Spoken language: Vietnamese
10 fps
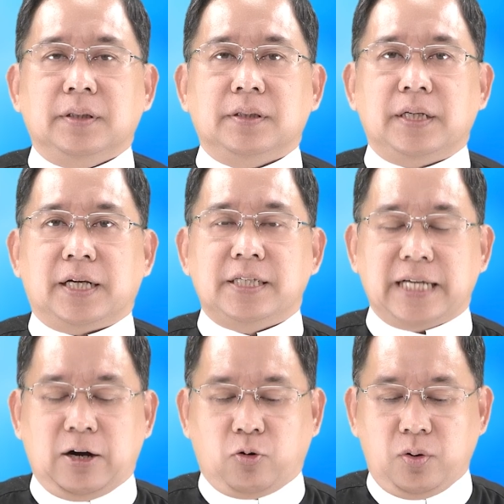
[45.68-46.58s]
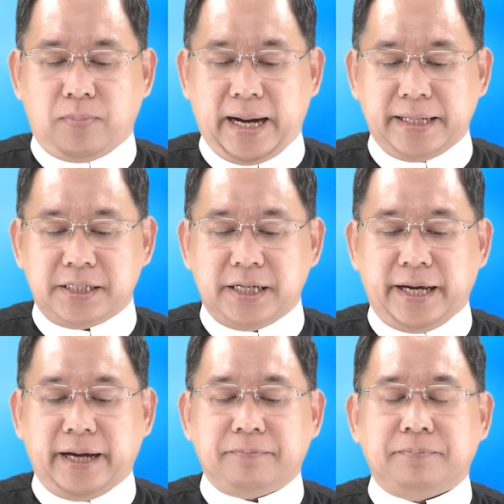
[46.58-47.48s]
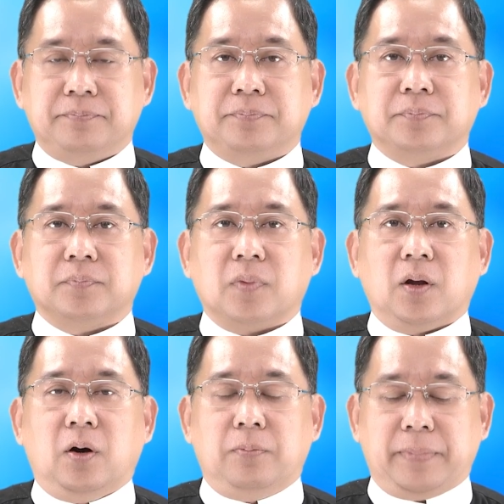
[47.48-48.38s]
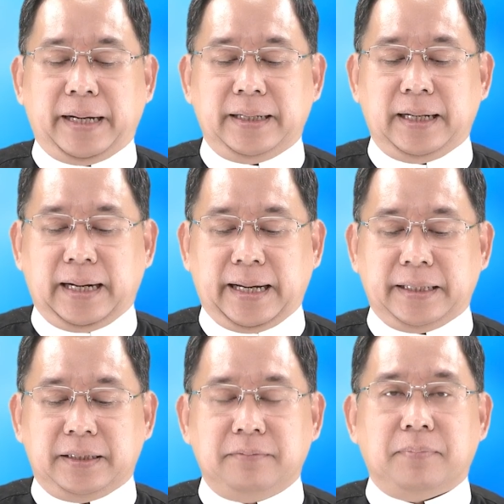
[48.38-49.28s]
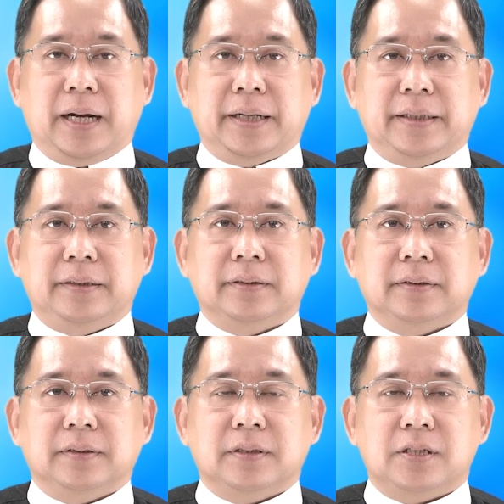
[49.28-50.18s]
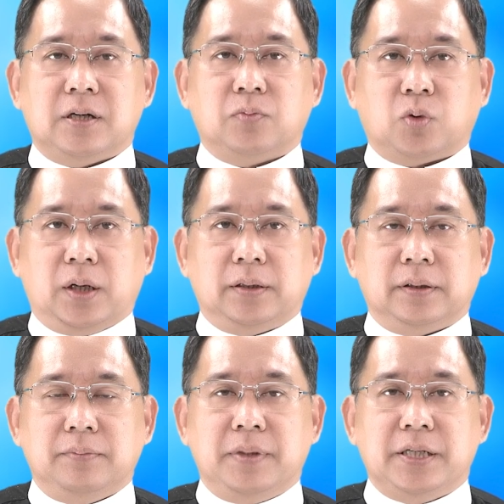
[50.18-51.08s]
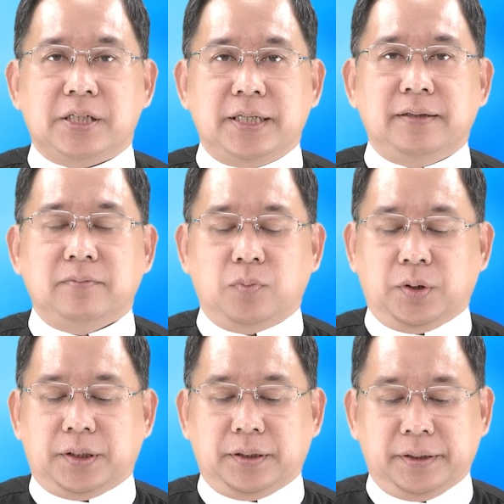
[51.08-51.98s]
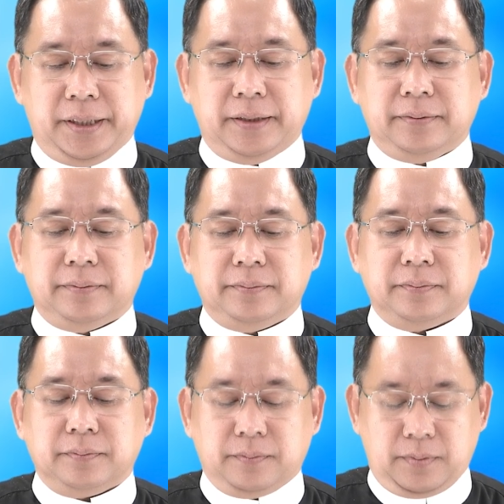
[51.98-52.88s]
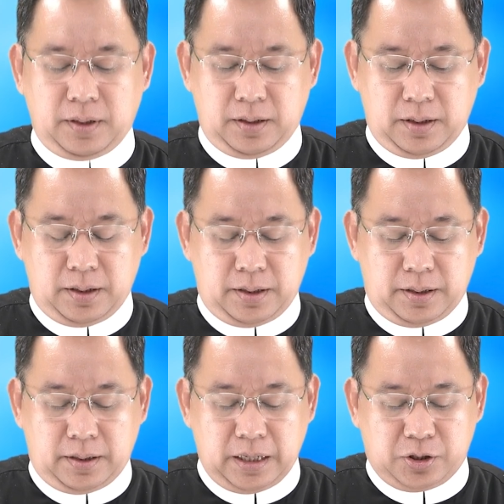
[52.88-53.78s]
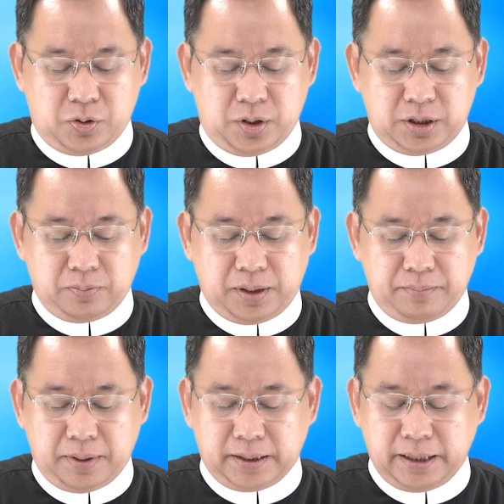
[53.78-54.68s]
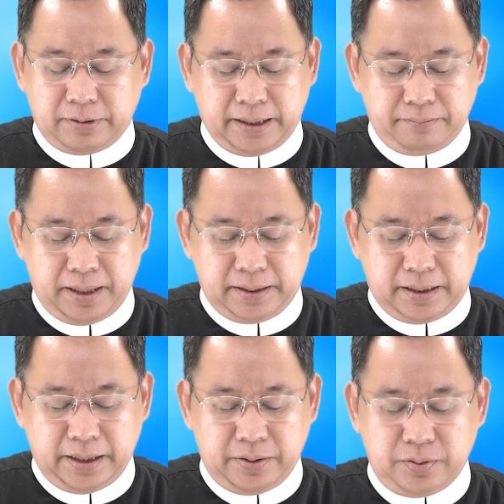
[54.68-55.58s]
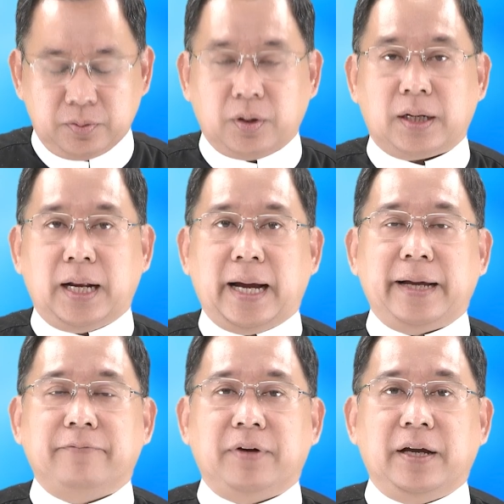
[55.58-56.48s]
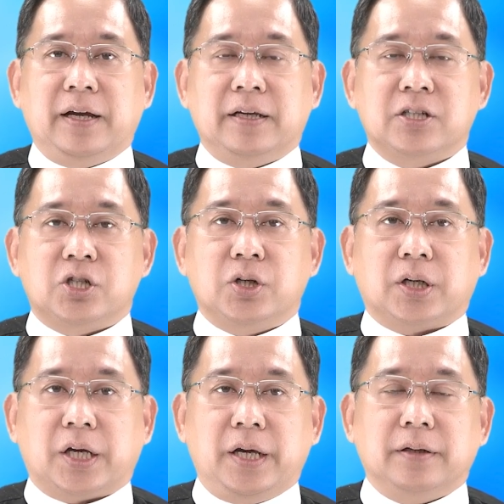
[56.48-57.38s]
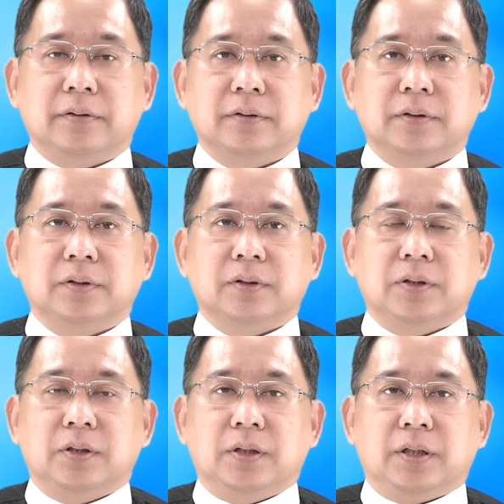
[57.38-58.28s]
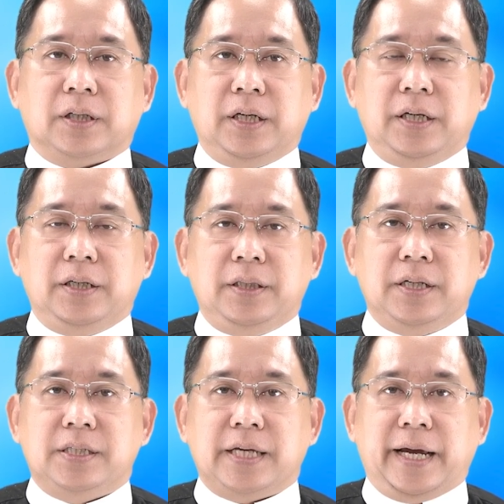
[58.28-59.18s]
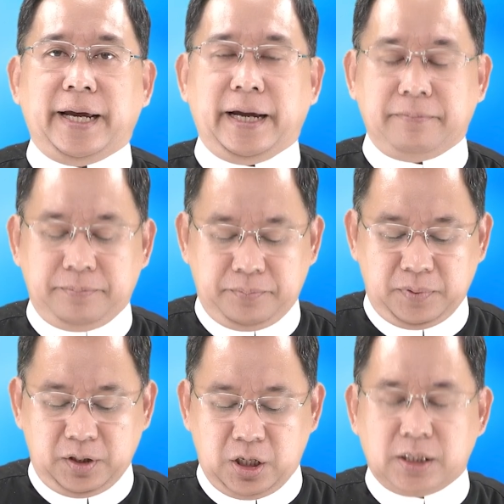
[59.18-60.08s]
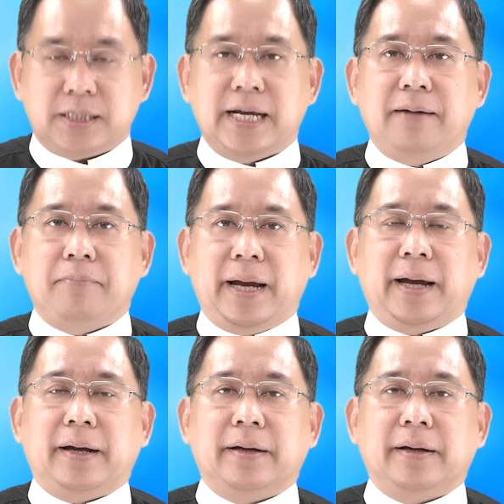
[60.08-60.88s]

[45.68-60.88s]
Xin kính chào quý ông bà anh chị em. Hôm nay là ngày thứ bảy trong tuần thứ 19 mùa thường niên. Lời Chúa trong tin mừng theo Thánh Mắt Theo thuật lại về sự kiện khi những trẻ em được cha mẹ